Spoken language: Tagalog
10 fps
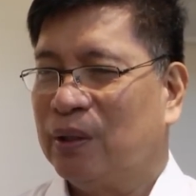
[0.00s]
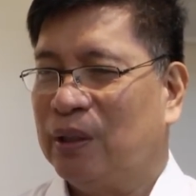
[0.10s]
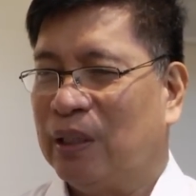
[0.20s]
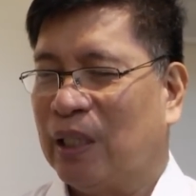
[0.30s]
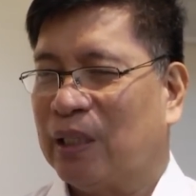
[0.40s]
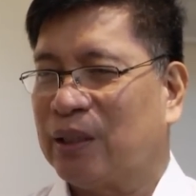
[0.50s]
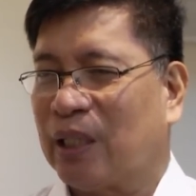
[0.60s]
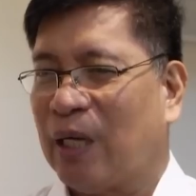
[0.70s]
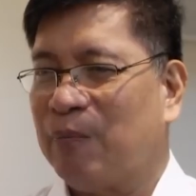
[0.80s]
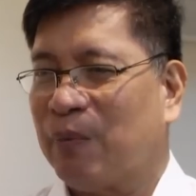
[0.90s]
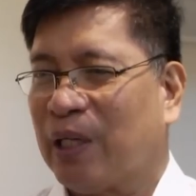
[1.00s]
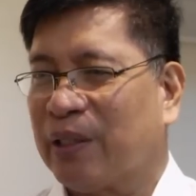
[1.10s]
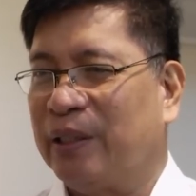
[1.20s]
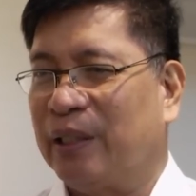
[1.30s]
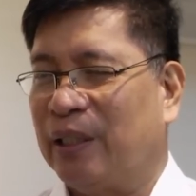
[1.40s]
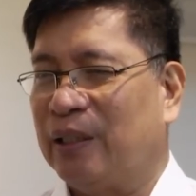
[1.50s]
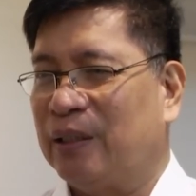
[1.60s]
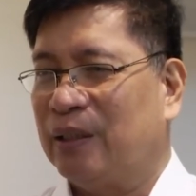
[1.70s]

dinala sa Camp Karingal,